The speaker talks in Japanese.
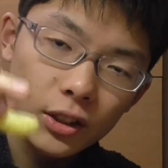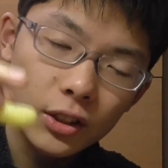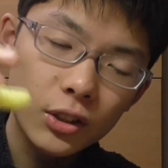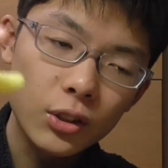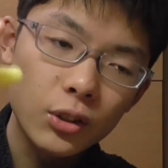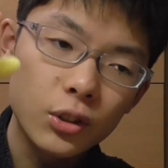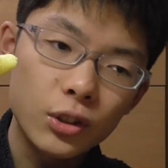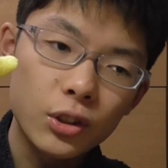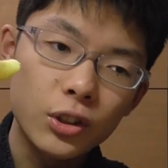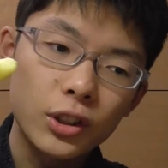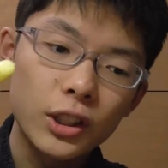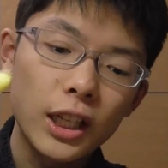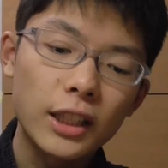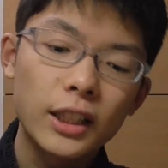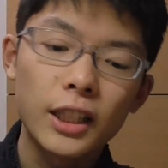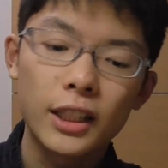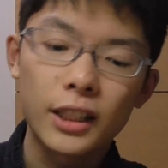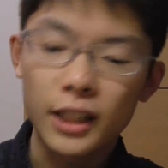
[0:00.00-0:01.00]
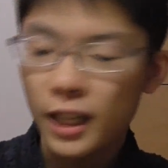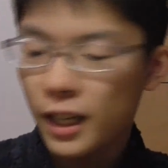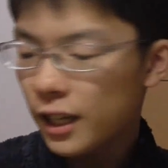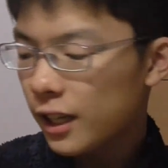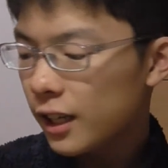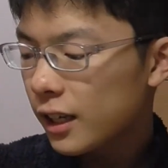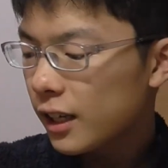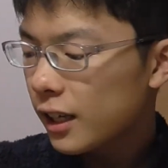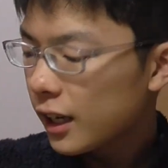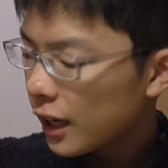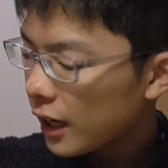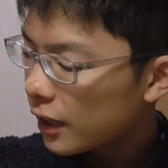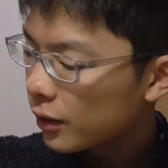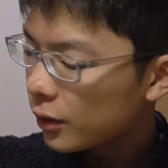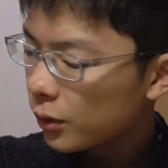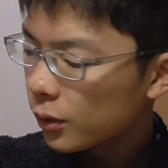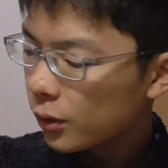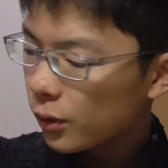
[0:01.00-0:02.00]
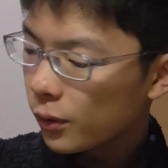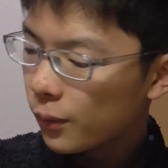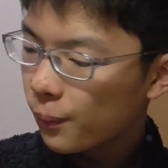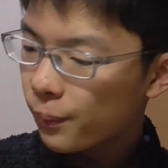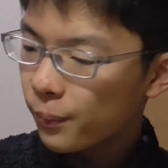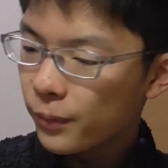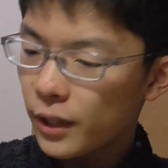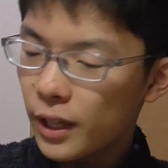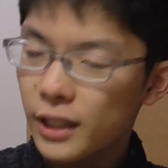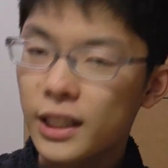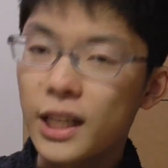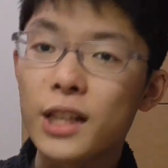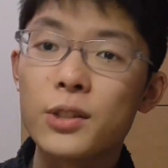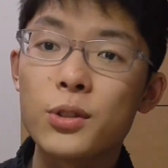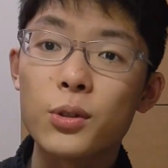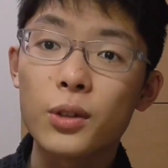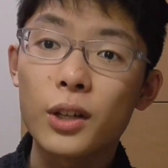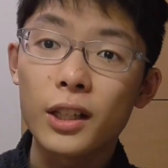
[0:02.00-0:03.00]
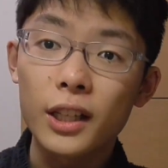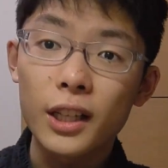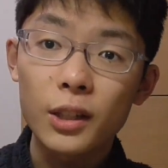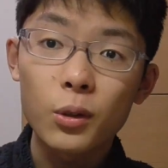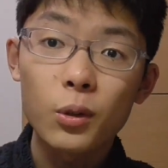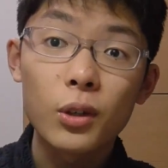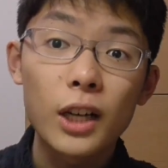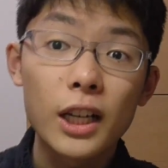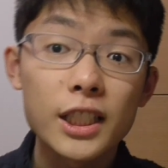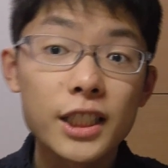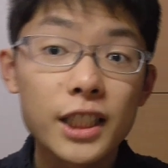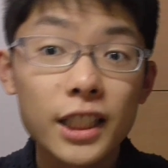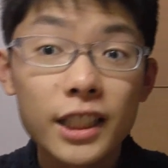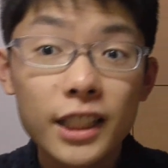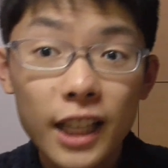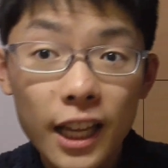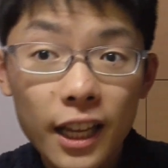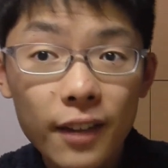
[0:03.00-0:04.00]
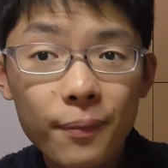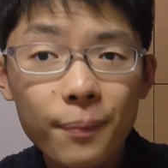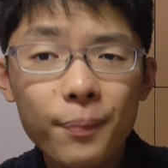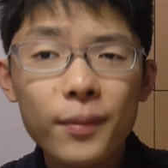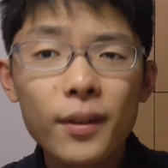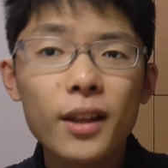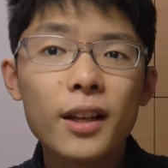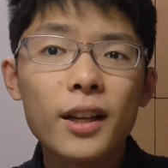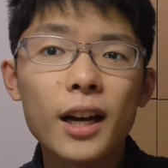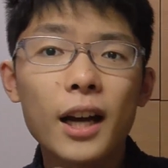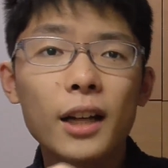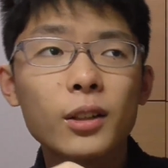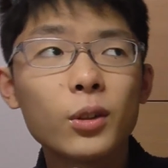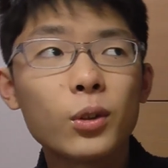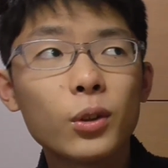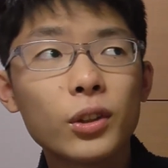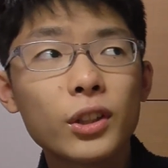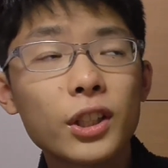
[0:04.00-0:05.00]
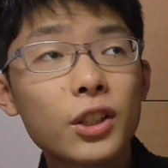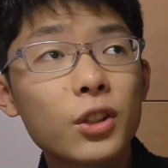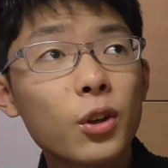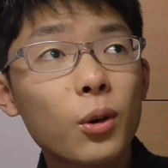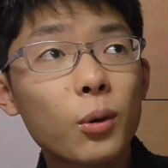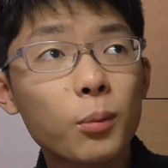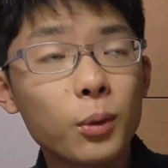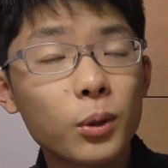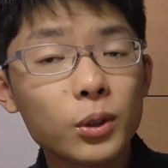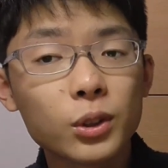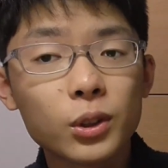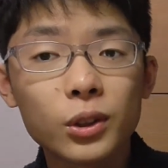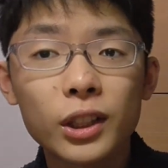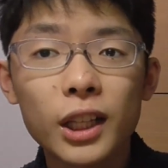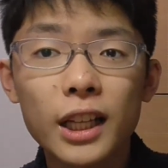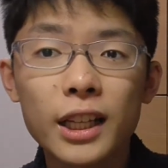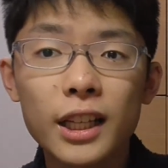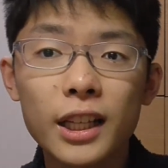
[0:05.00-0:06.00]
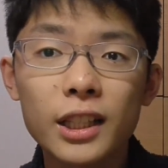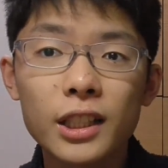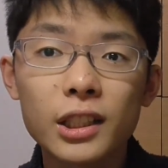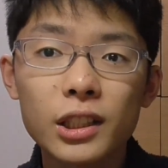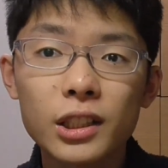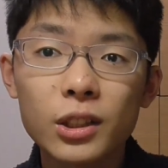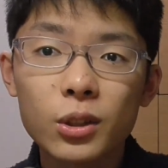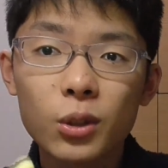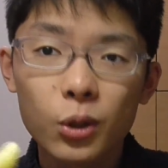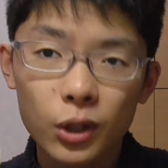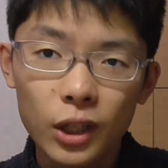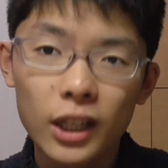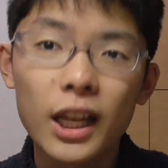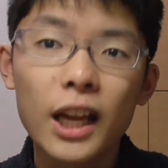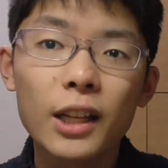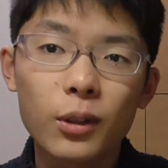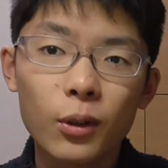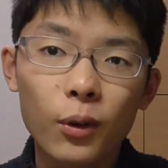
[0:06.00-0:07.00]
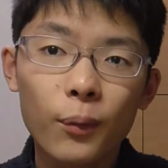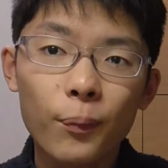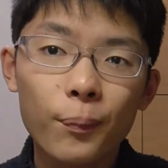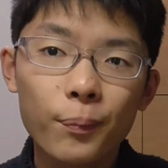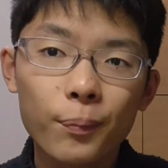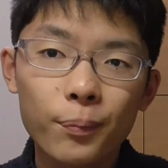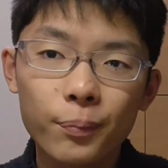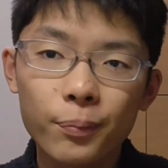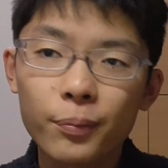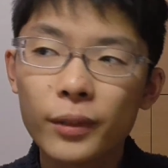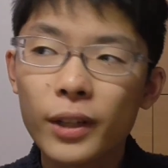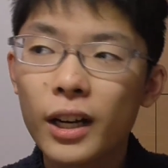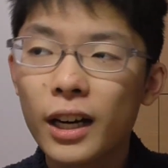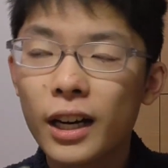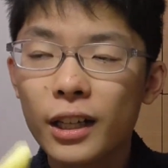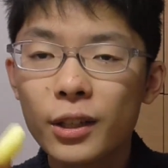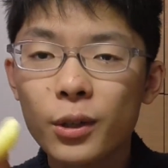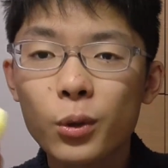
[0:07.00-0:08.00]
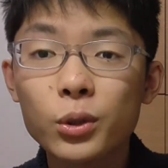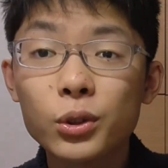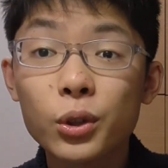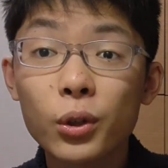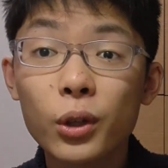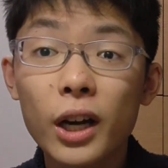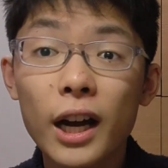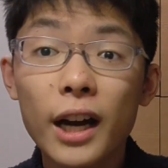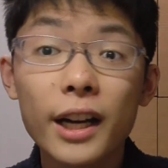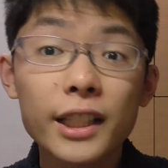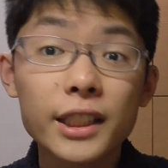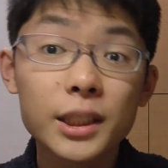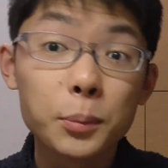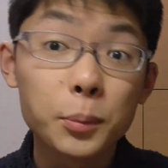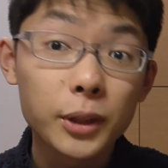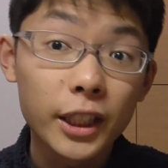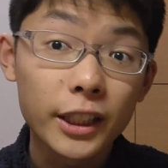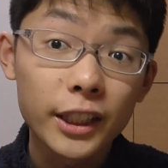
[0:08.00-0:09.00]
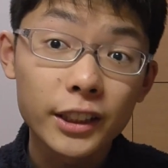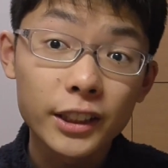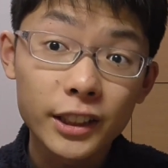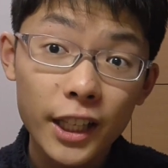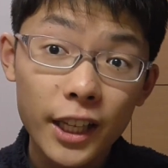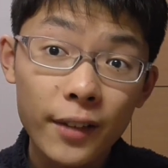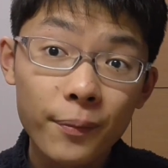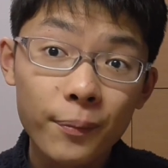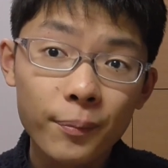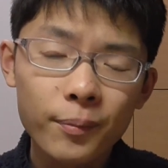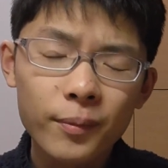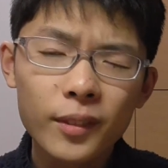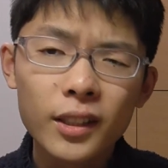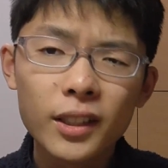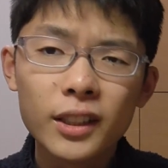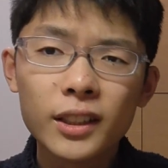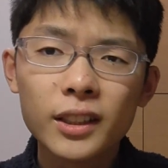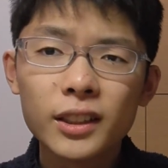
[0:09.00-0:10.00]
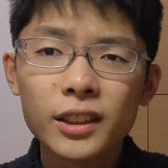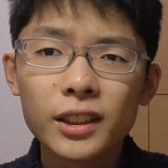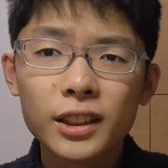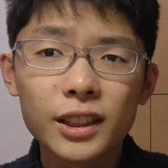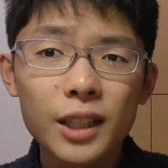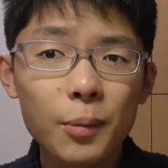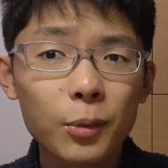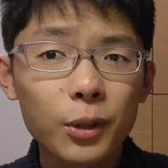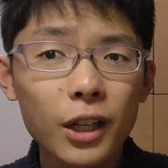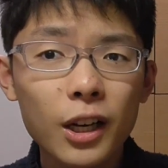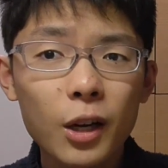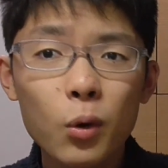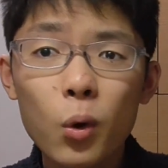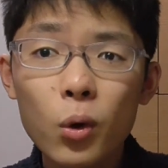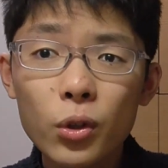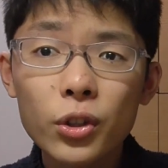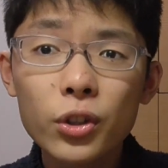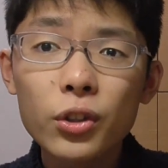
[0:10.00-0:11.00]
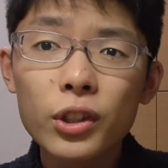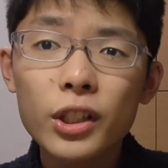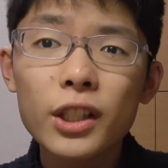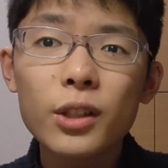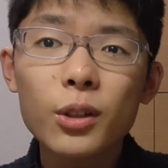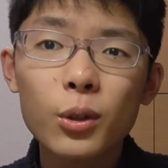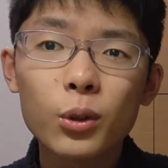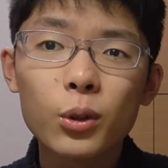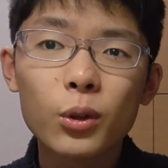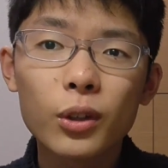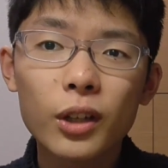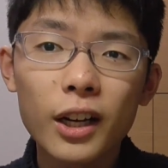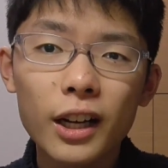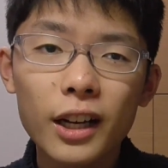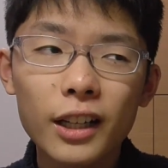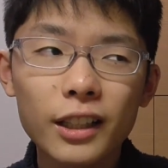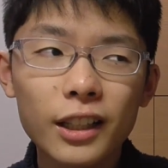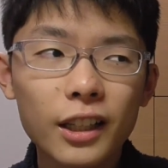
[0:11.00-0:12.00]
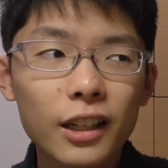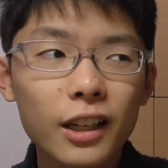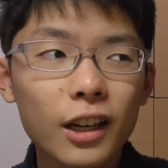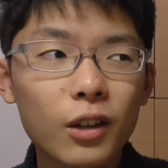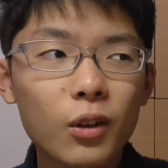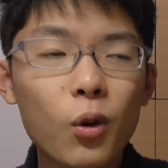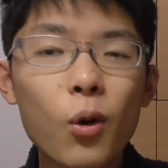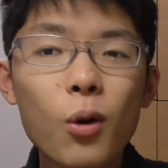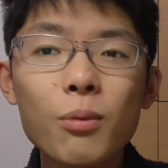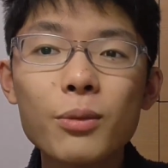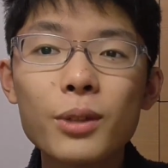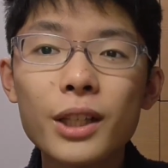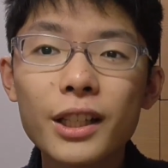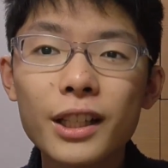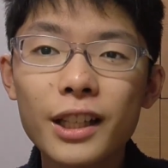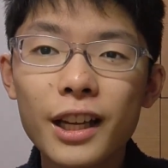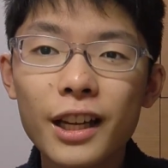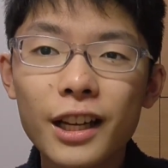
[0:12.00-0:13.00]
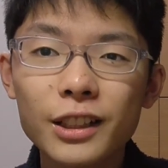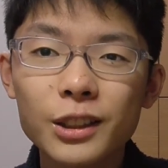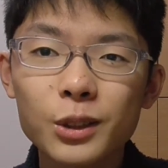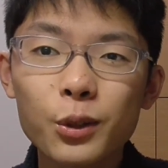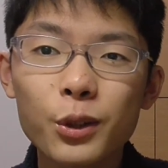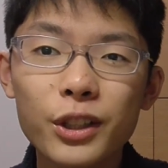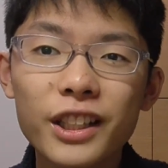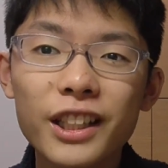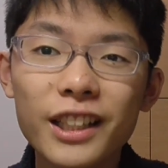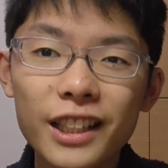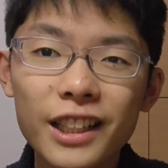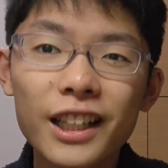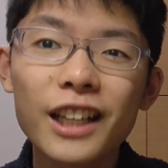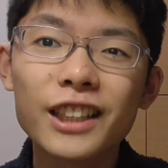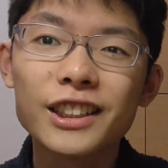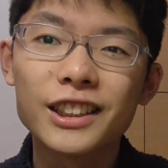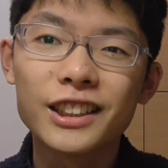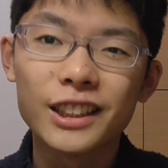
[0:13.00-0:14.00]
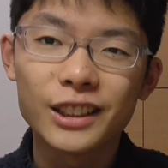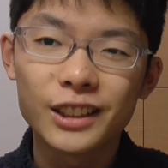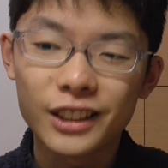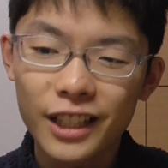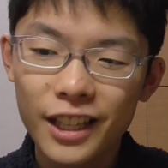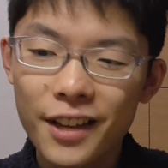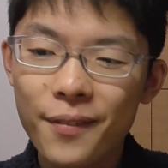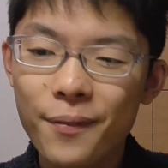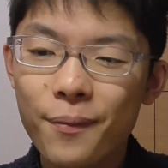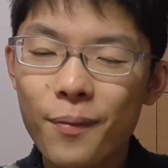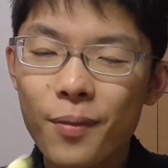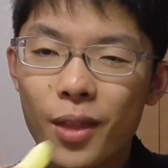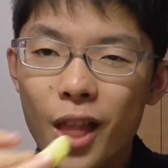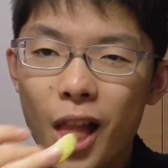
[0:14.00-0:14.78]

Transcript: 緩くなってきて、あのね、成長がね、鈍化してきて、あの企業もそんなに取ってないと。うん、だから競争が激しいみたいですね。しかもなんか国有企業とか、なんか公務員系がすごい人気らしいですね。